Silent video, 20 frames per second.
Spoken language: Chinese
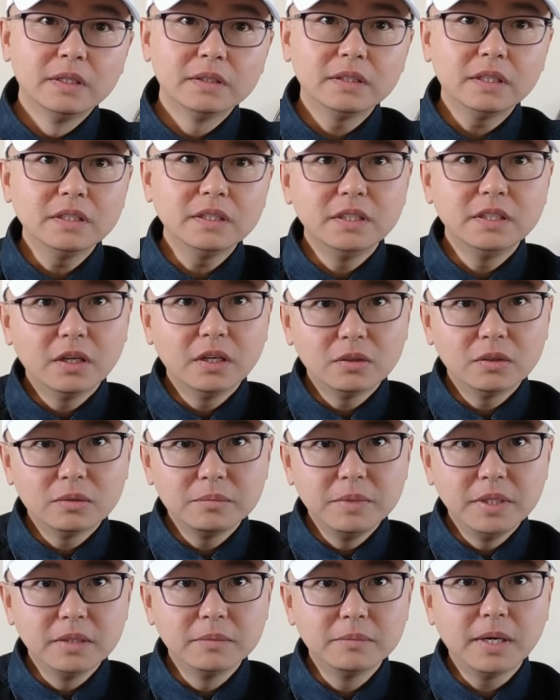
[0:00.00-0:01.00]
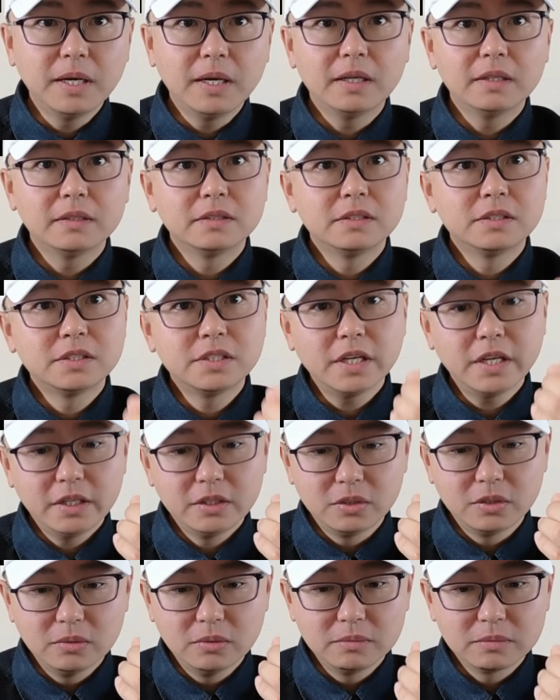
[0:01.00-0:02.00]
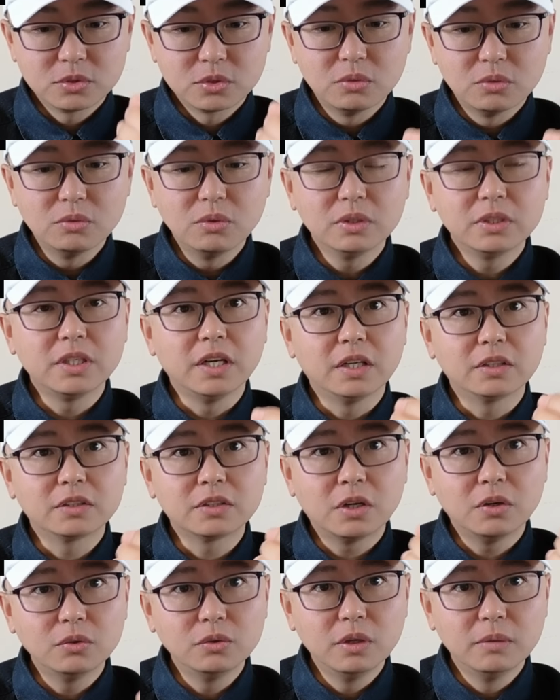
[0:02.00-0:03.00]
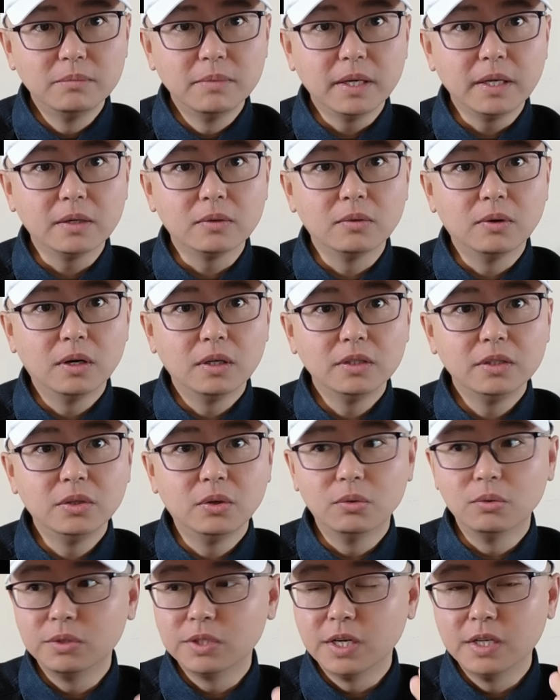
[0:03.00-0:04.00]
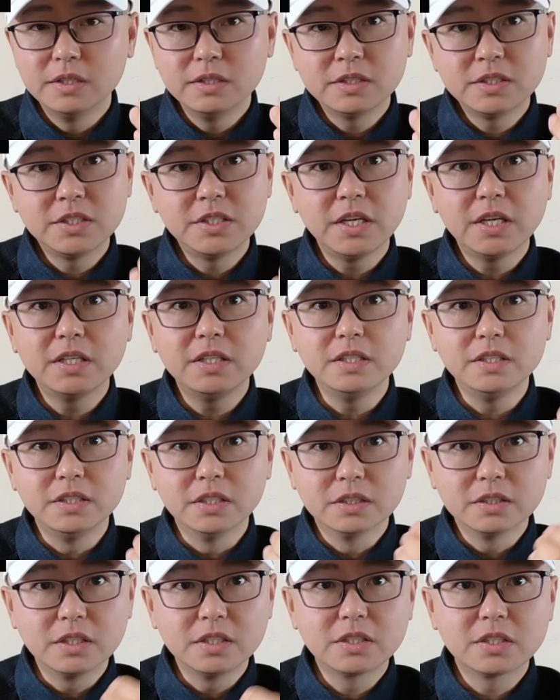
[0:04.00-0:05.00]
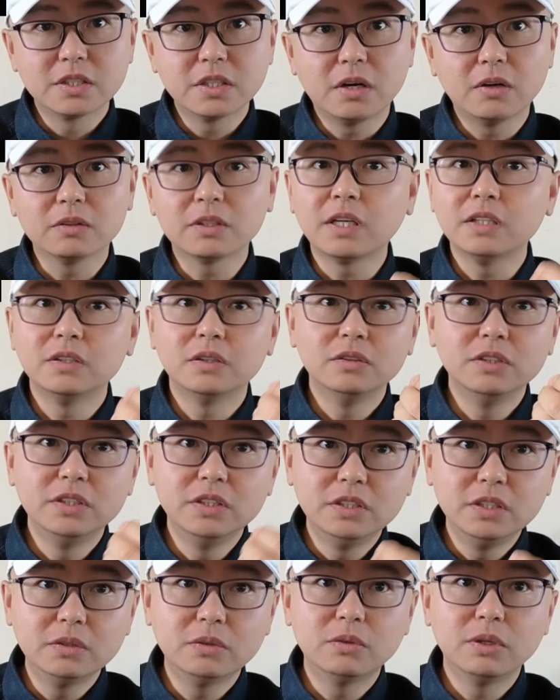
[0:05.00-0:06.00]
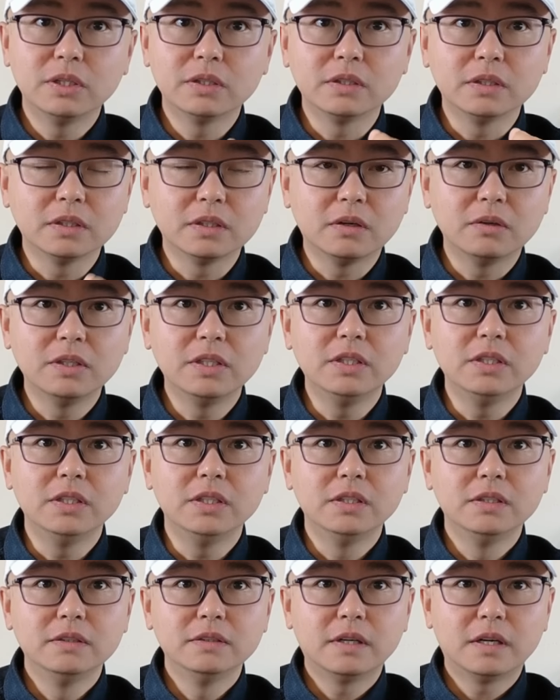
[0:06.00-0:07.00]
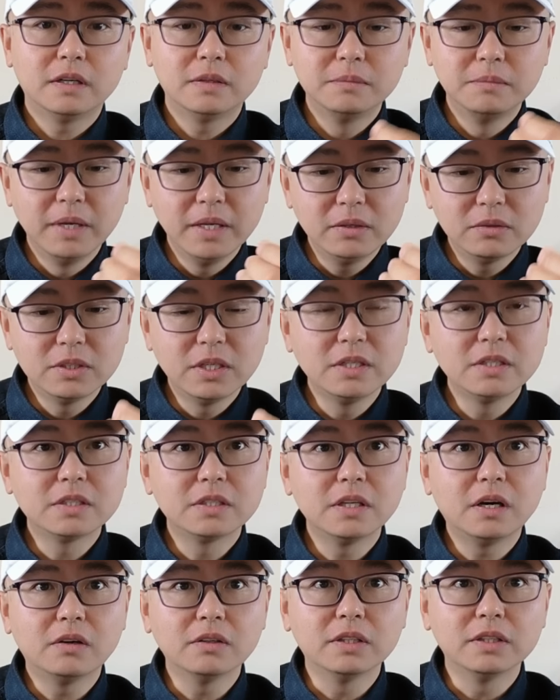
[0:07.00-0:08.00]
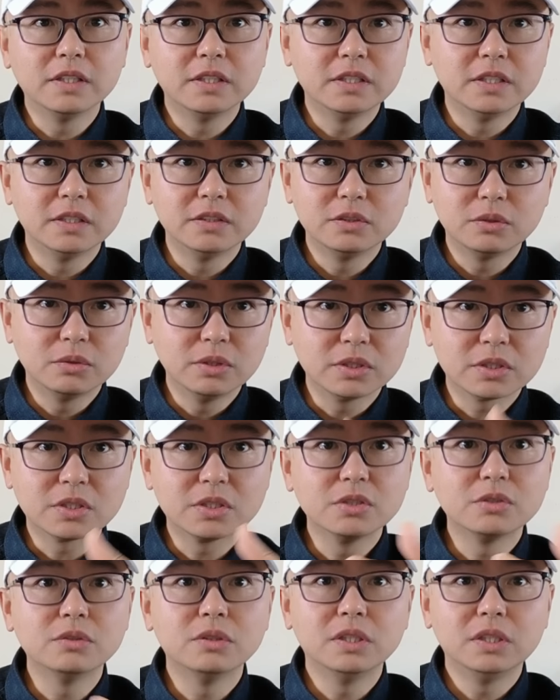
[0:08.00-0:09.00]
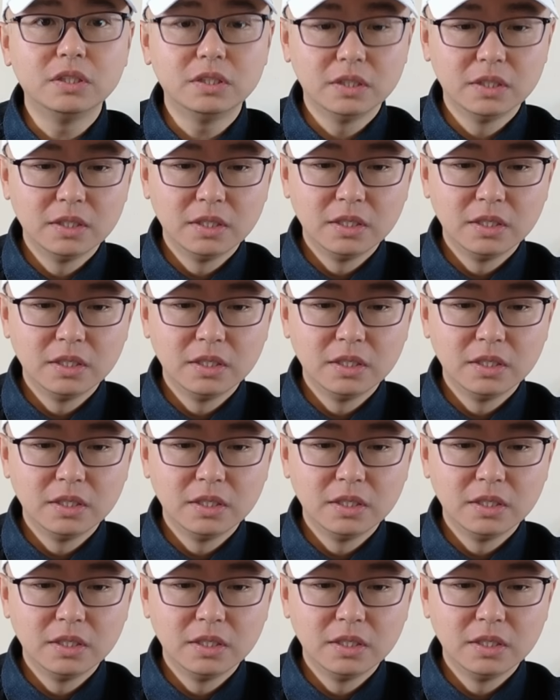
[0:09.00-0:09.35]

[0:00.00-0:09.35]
但你要明白，这种中国体量超越美国，有人先已经认知到，他就一定会得到利益。 而没有认知到的那些人就会失去利益，